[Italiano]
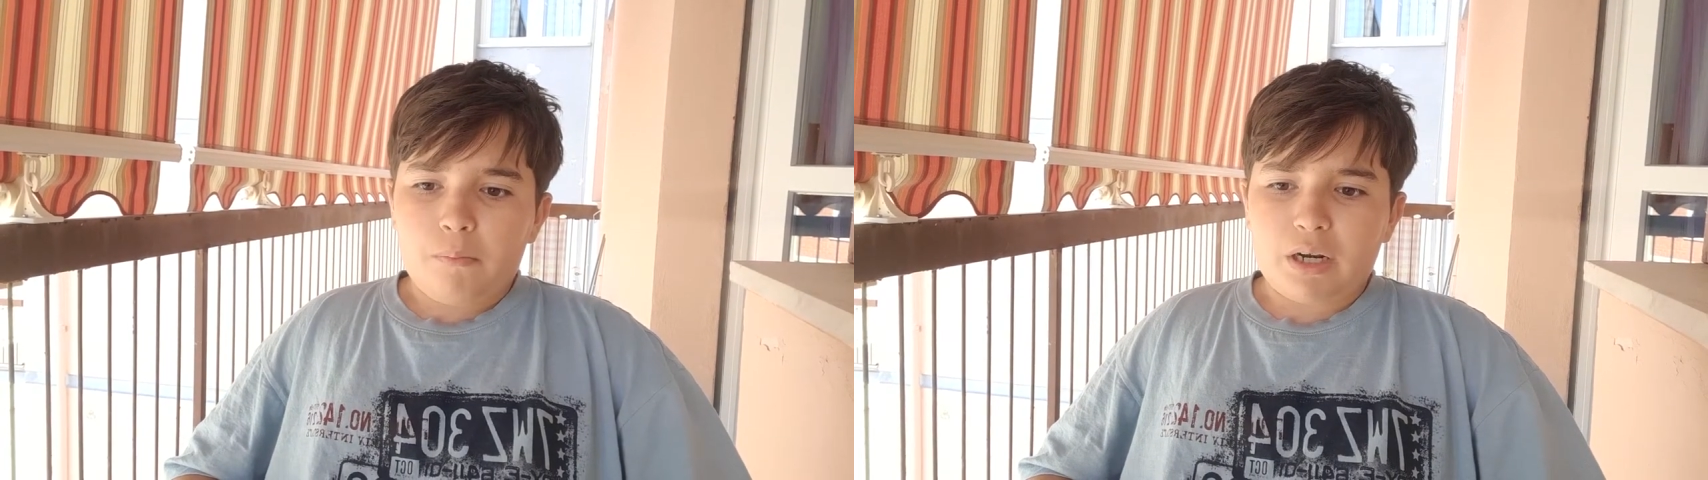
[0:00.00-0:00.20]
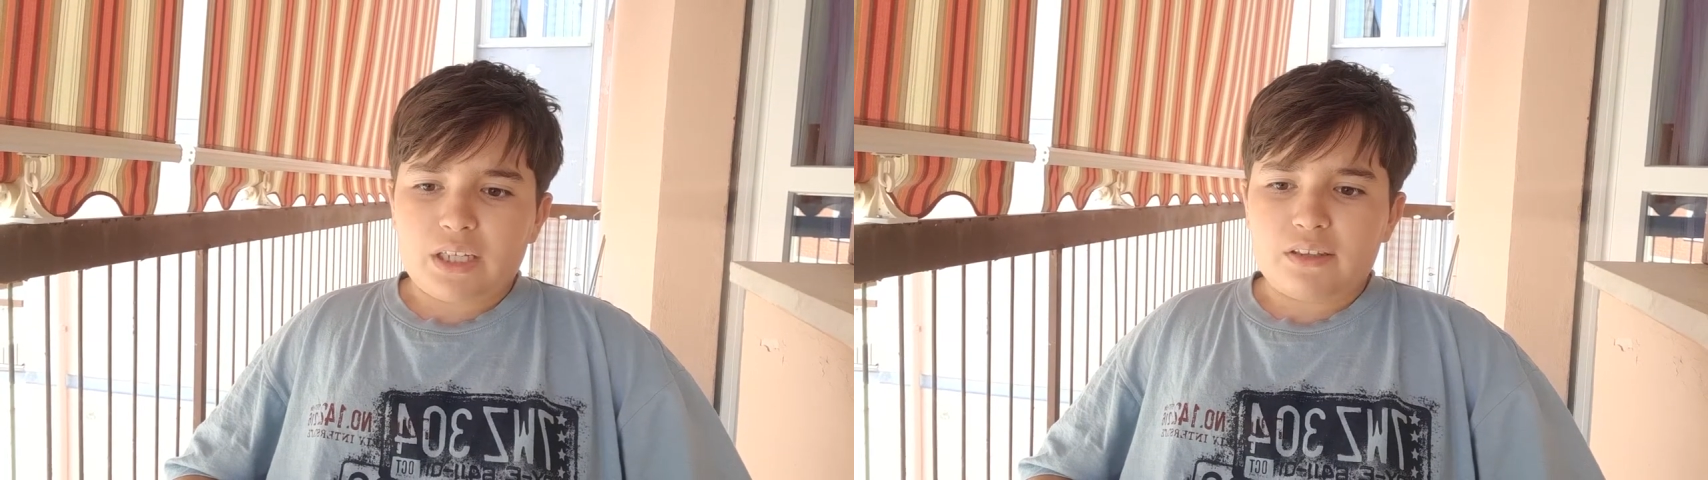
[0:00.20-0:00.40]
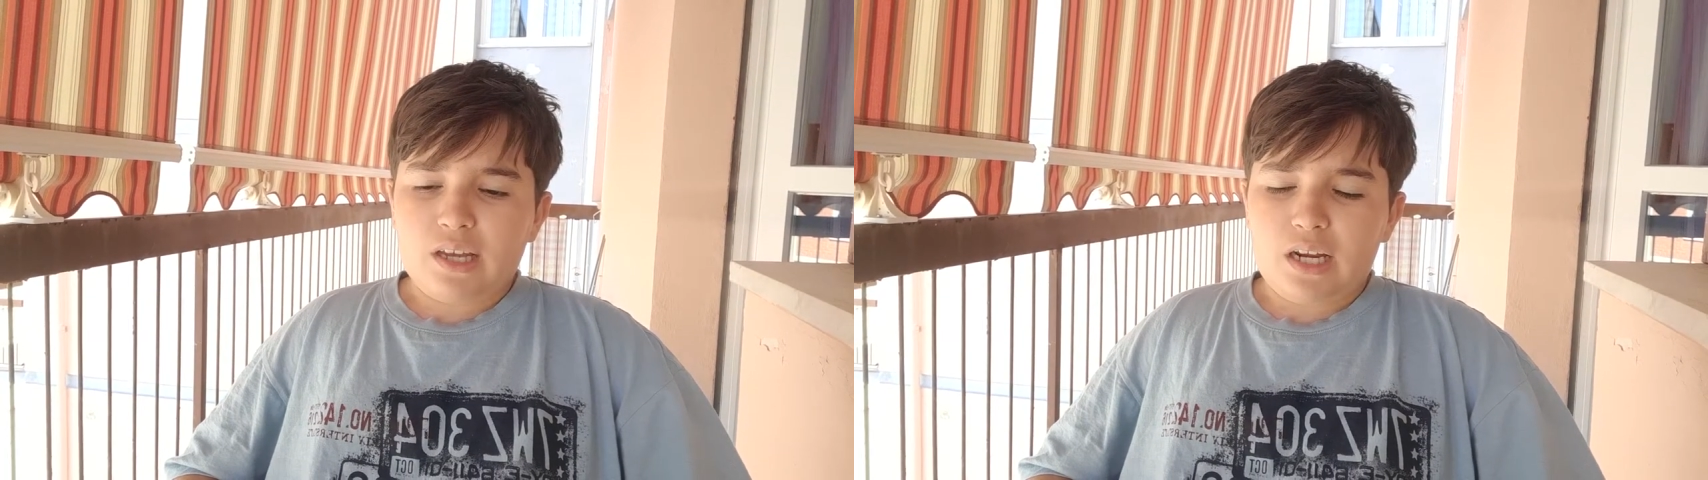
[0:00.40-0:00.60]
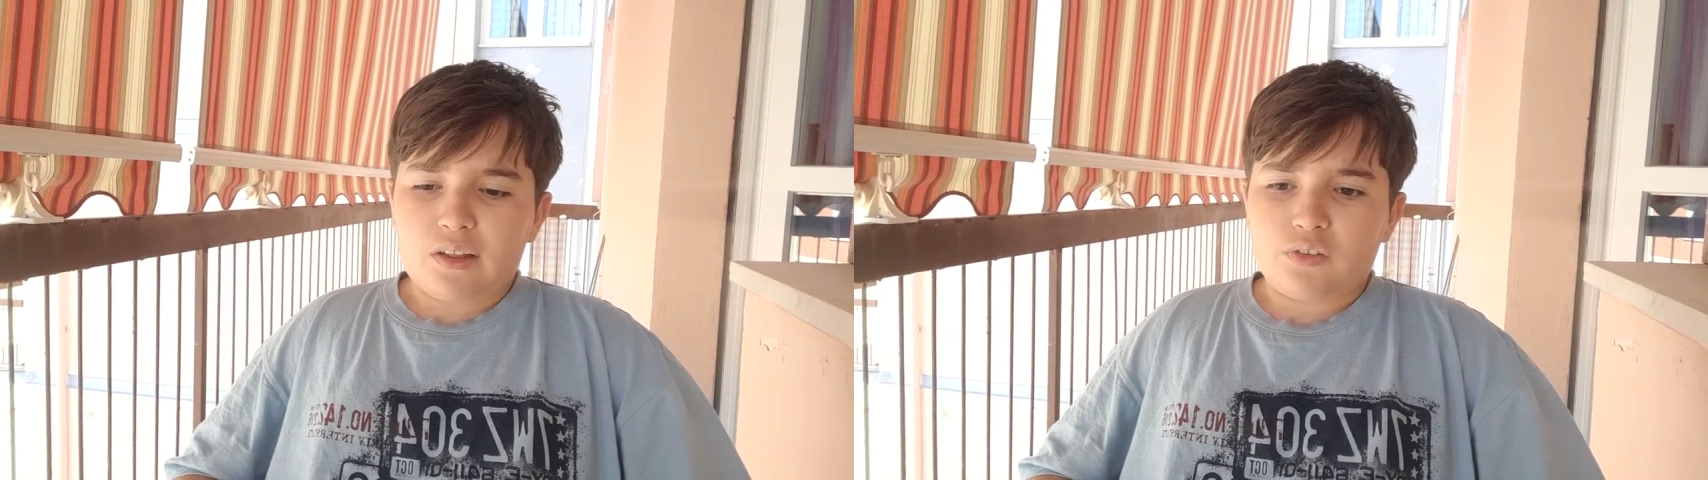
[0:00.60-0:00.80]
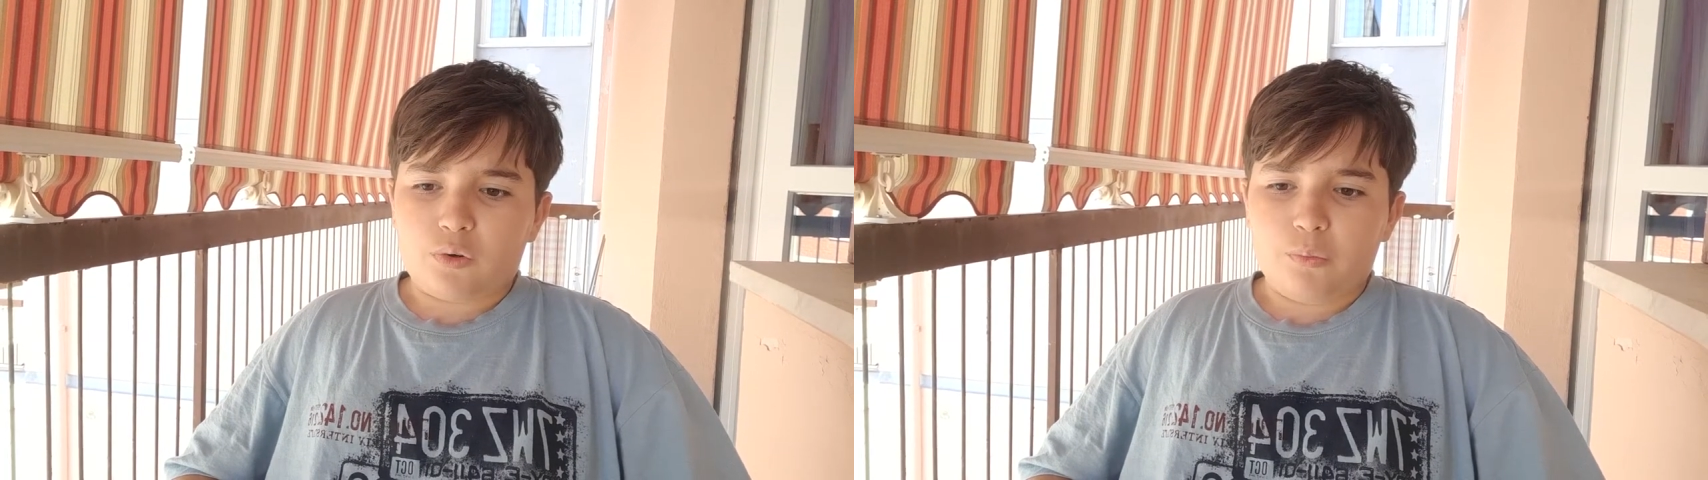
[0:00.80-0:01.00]
Marchetti a
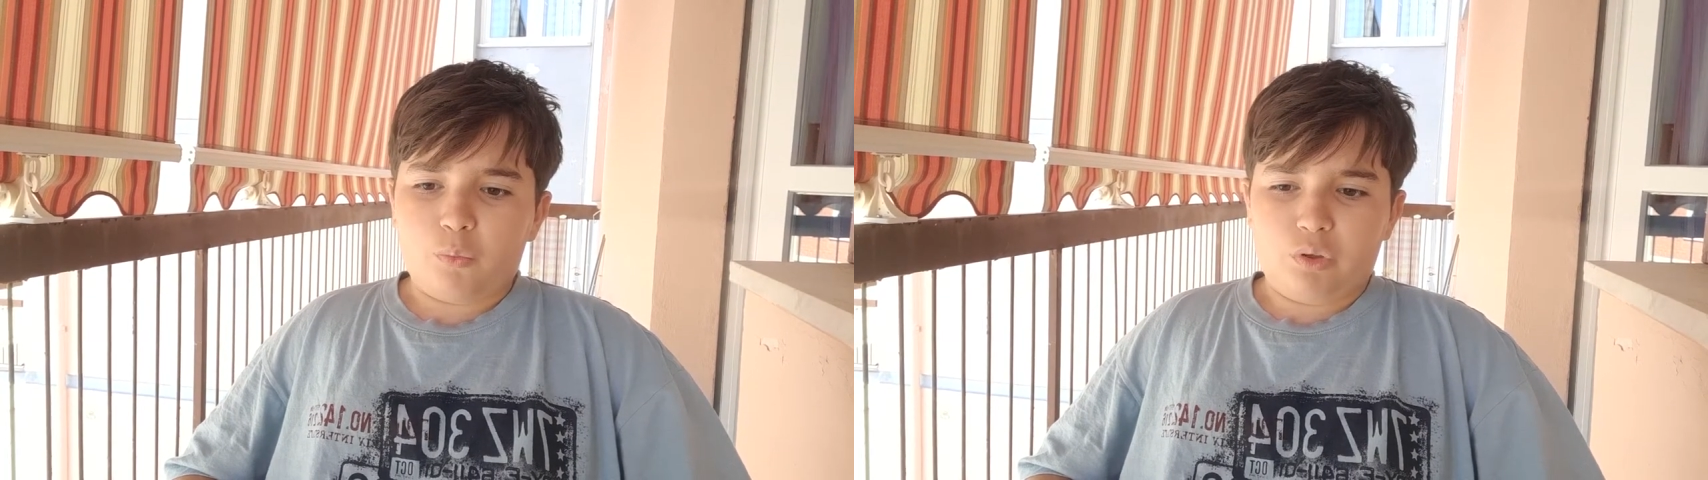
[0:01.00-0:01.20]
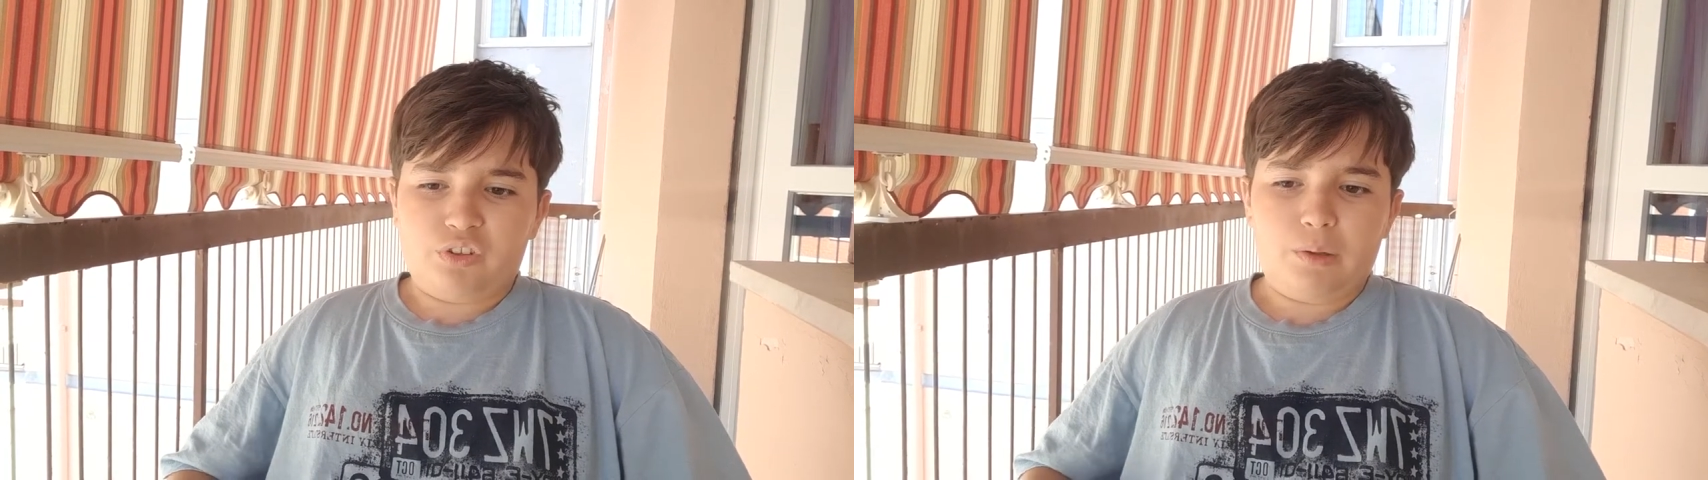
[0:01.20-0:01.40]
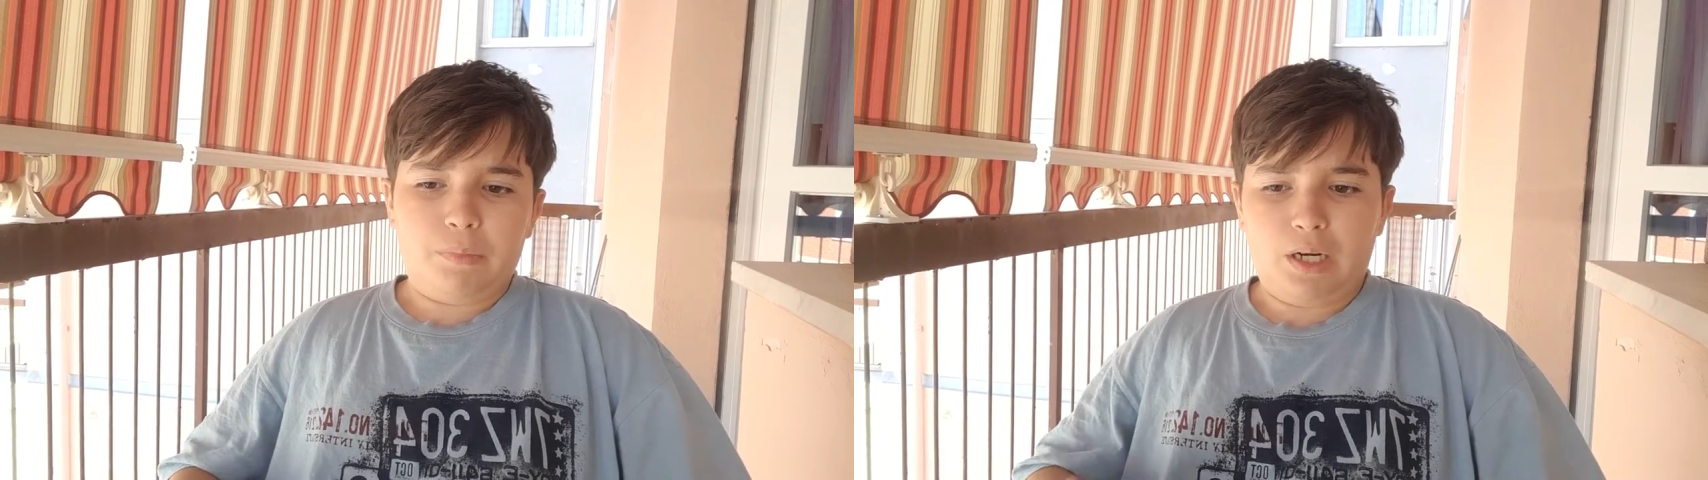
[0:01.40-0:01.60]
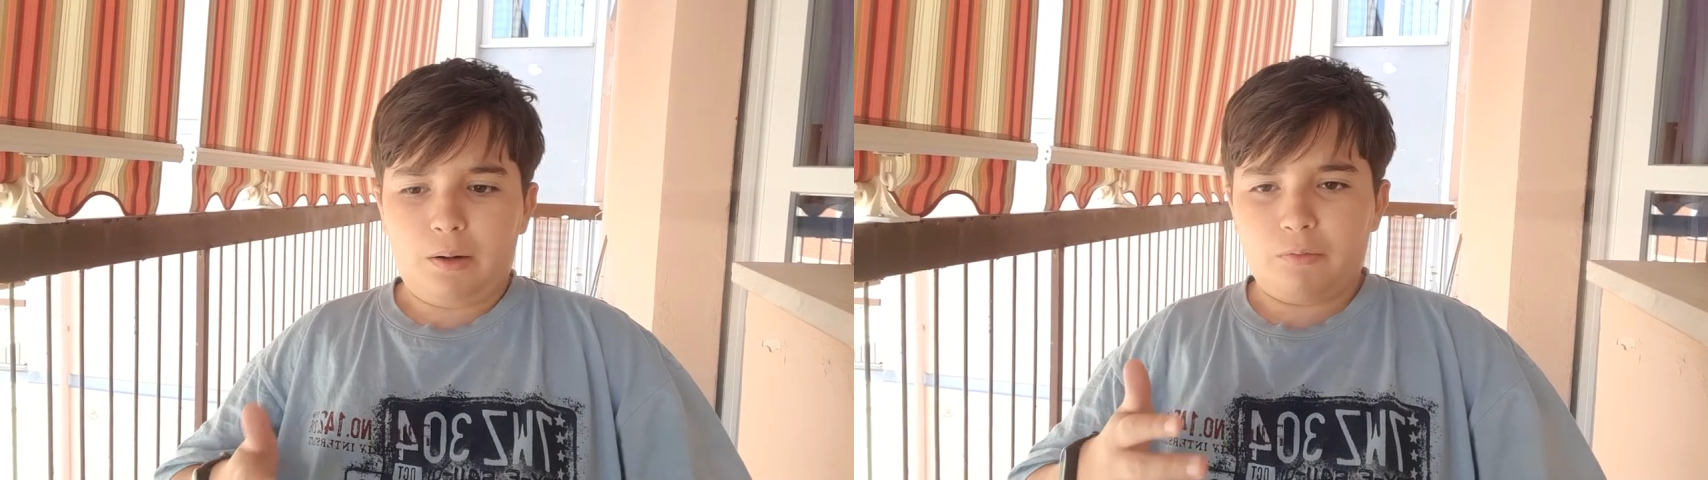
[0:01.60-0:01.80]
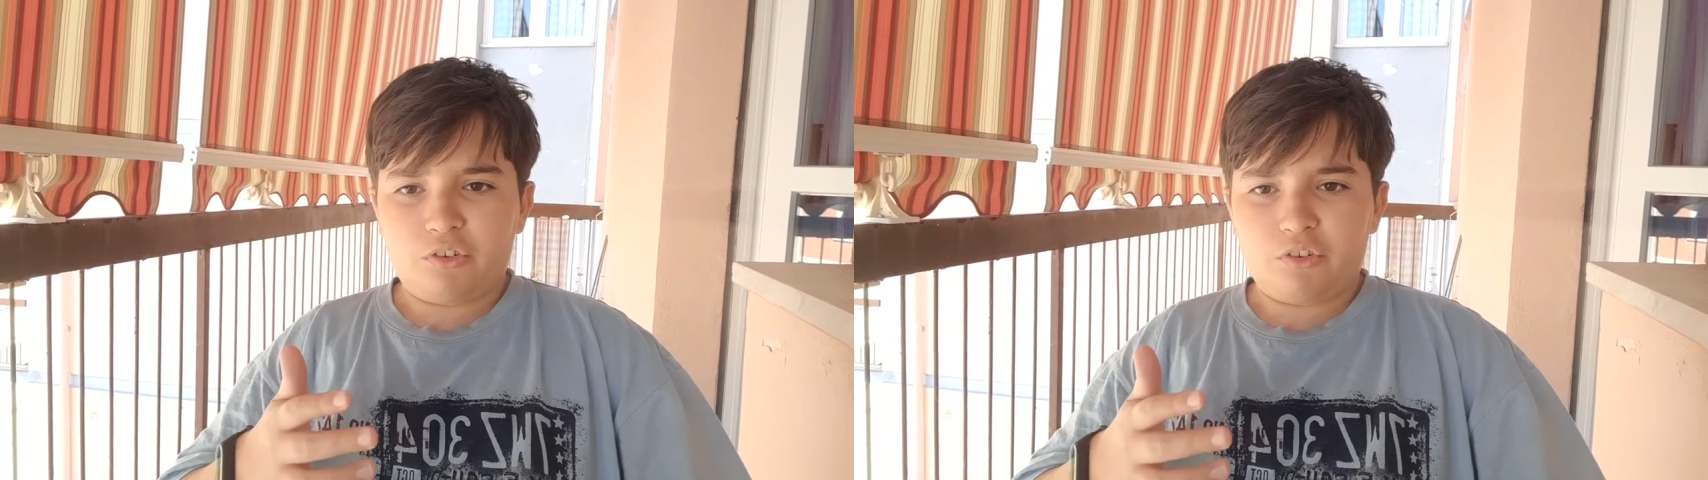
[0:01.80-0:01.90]
Lazio comunque sarebbe una